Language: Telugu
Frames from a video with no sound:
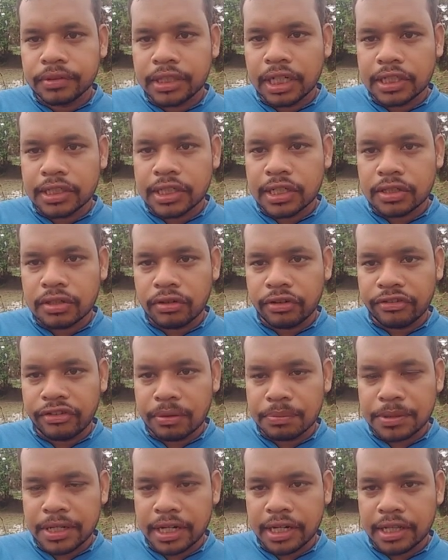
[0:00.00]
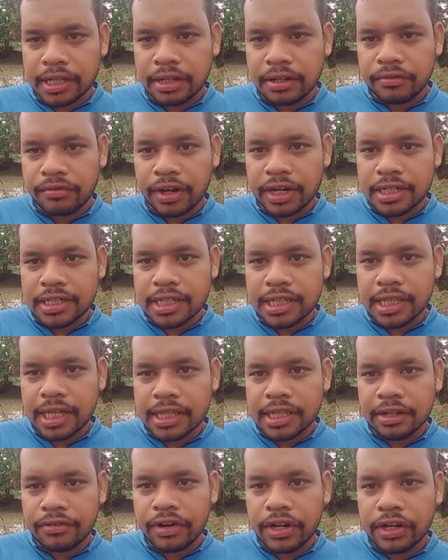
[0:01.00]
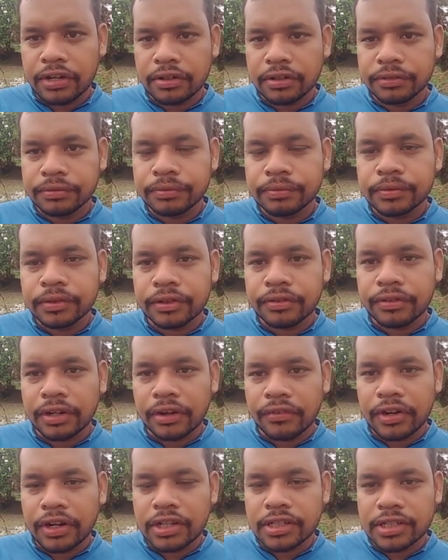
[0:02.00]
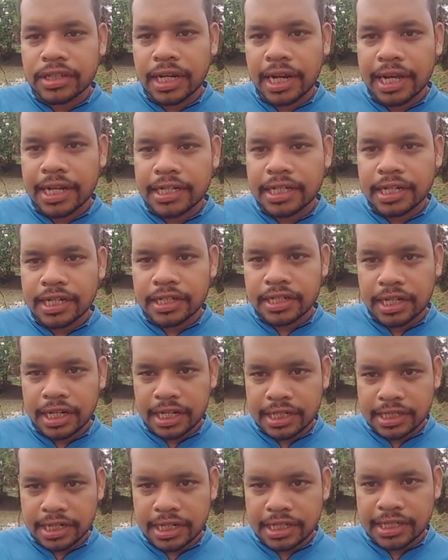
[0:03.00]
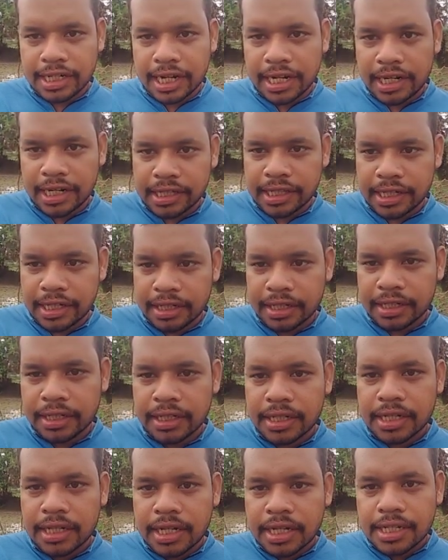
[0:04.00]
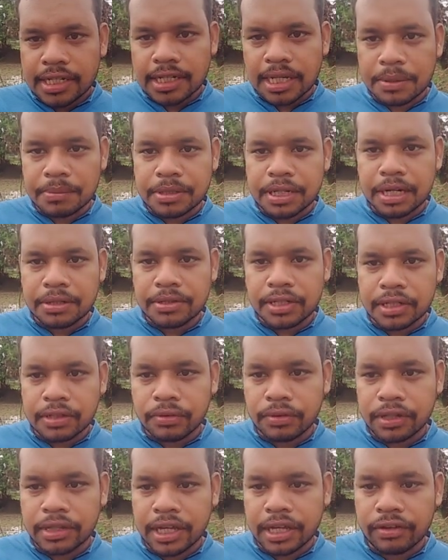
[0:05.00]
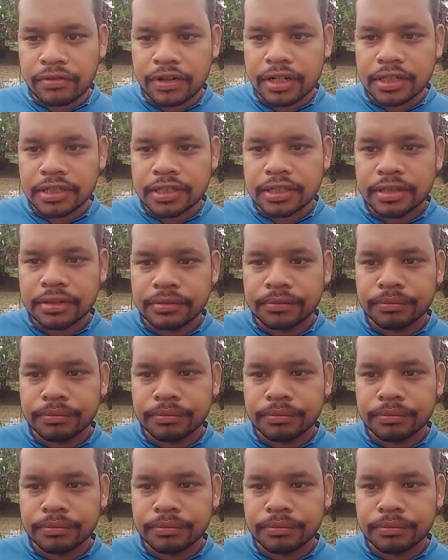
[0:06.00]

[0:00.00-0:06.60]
చెక్ చేస్తుండే వెబ్సైట్ అయితే ఫ్రెండ్స్ ఇదైతే వీడియో నా వీడియోస్ అయితే లైక్ చేయండి షేర్ చేయండి ఛానల్ అయితే సబ్స్క్రైబ్ చేసుకోండి థ్యాంక్ యూ ఫ్రెండ్స్